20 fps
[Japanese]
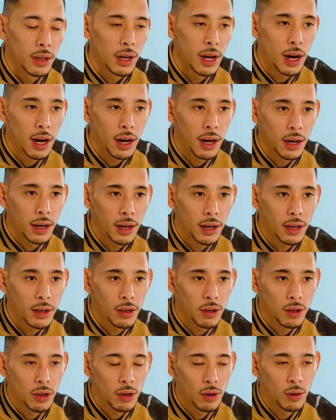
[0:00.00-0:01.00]
が
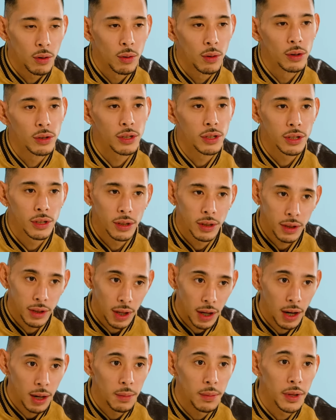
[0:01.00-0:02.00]
曲を作っ
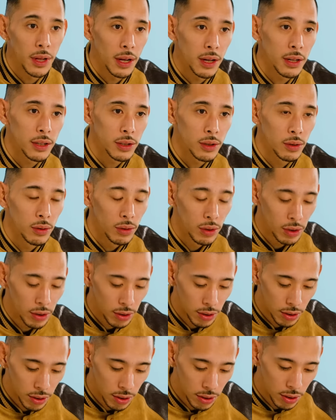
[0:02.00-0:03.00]
たらみたいなそう
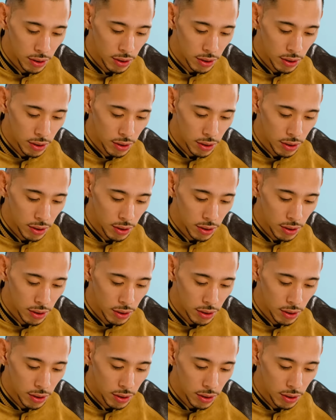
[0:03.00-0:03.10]
い